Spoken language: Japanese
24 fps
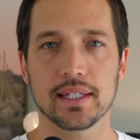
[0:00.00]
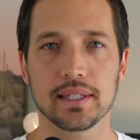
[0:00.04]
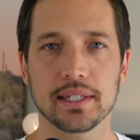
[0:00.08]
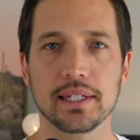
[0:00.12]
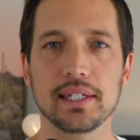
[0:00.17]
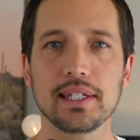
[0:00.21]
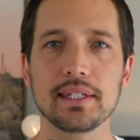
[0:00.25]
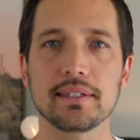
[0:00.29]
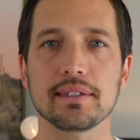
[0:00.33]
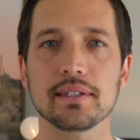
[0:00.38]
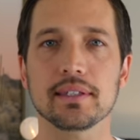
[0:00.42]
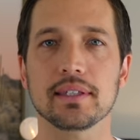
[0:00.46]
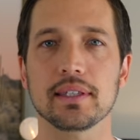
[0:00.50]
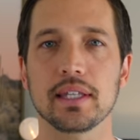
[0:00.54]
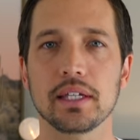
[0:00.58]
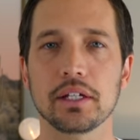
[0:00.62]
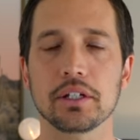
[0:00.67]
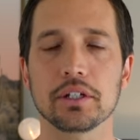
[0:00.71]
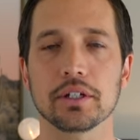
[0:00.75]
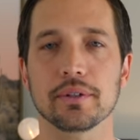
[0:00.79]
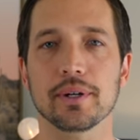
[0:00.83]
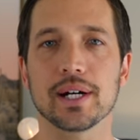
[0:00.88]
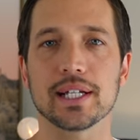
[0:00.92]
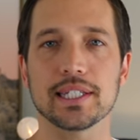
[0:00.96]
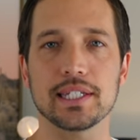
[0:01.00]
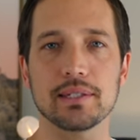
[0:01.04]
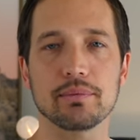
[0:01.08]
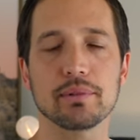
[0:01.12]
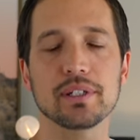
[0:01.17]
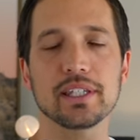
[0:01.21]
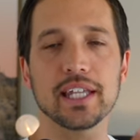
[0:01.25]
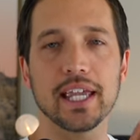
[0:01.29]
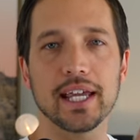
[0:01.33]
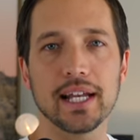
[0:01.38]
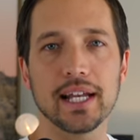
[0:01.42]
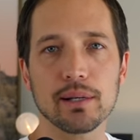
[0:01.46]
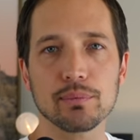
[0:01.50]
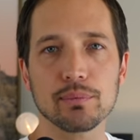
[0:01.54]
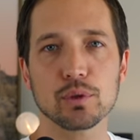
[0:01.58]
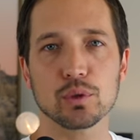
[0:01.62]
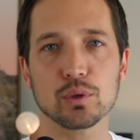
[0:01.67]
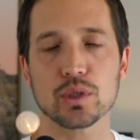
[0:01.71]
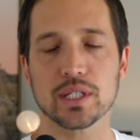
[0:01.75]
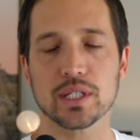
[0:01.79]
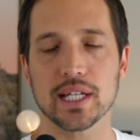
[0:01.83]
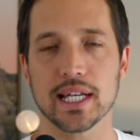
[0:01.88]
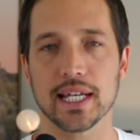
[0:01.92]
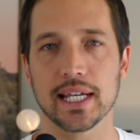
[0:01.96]
ニーズっていうのは自分で選ぶ
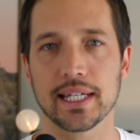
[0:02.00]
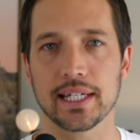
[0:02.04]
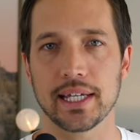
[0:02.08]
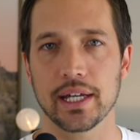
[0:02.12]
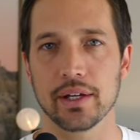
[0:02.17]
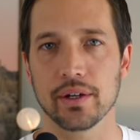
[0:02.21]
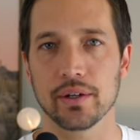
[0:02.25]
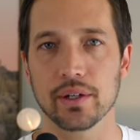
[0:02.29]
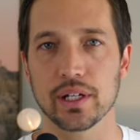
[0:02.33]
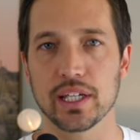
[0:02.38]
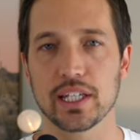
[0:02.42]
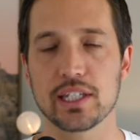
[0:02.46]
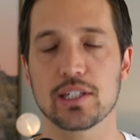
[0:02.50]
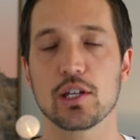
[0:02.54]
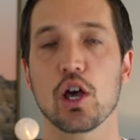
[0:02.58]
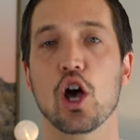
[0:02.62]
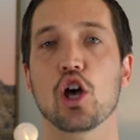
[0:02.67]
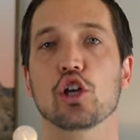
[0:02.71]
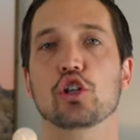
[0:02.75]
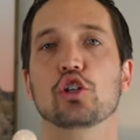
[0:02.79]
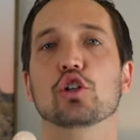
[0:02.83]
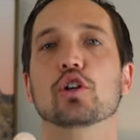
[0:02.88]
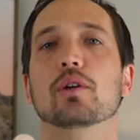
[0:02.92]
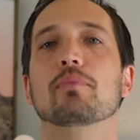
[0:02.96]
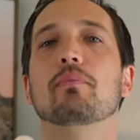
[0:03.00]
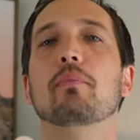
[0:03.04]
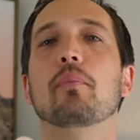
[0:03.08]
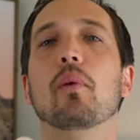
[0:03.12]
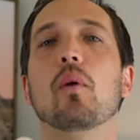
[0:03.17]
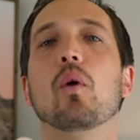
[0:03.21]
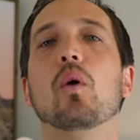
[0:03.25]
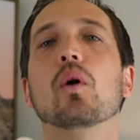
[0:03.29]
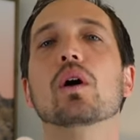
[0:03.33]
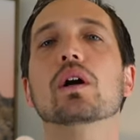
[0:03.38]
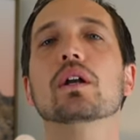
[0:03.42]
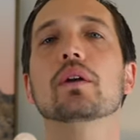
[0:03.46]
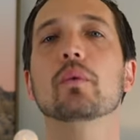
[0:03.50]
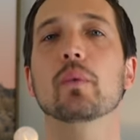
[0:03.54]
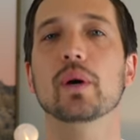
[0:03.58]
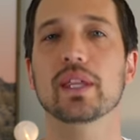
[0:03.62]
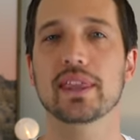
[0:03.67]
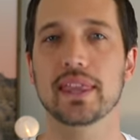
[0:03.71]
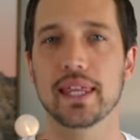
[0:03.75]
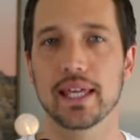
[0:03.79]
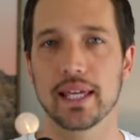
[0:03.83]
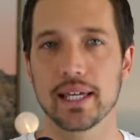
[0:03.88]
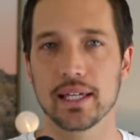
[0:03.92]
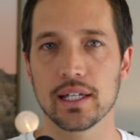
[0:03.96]
ことじゃないんだよ。It's, you're born
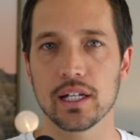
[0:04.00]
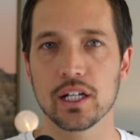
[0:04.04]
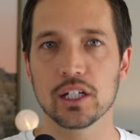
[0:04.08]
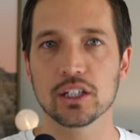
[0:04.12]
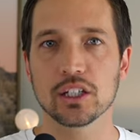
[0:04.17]
with it.